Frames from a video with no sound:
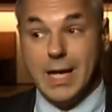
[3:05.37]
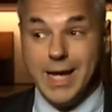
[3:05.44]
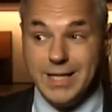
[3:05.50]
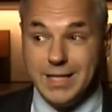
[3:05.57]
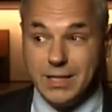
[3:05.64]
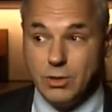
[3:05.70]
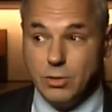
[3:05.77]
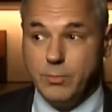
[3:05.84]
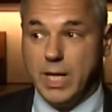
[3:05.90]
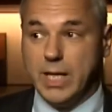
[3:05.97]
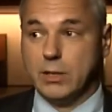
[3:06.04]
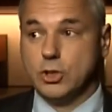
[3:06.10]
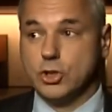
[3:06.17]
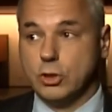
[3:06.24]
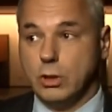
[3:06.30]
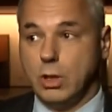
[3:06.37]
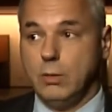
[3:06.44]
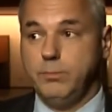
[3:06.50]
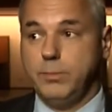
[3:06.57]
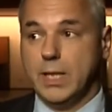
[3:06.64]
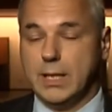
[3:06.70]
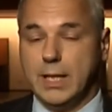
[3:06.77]
E di commercio ho
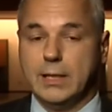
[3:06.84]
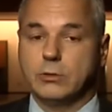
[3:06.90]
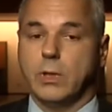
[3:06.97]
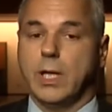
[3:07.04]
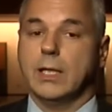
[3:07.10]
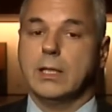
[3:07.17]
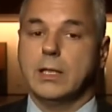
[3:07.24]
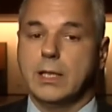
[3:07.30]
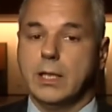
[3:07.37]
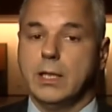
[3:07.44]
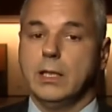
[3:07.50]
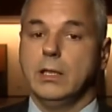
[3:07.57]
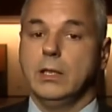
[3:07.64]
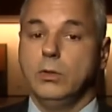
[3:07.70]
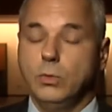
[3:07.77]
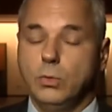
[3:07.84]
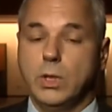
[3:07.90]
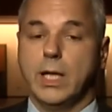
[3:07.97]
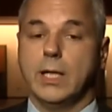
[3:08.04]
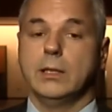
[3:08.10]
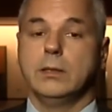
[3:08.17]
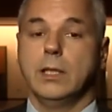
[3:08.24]
parlato anche in
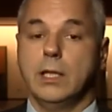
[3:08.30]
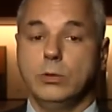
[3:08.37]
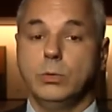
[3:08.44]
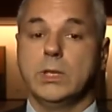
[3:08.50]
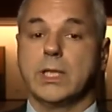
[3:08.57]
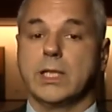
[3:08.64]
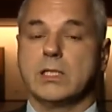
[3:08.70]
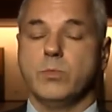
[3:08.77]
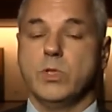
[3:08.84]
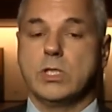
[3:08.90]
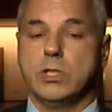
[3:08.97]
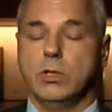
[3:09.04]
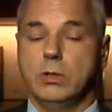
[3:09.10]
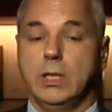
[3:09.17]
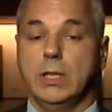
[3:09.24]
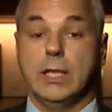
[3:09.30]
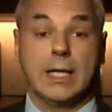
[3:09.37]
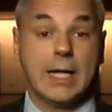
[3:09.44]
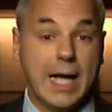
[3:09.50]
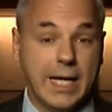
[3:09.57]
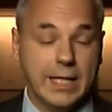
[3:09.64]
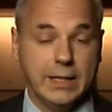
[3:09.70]
una delle due trasmissioni
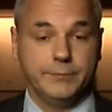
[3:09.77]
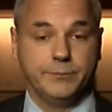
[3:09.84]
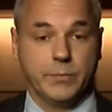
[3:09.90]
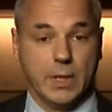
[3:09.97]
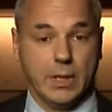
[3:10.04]
RAI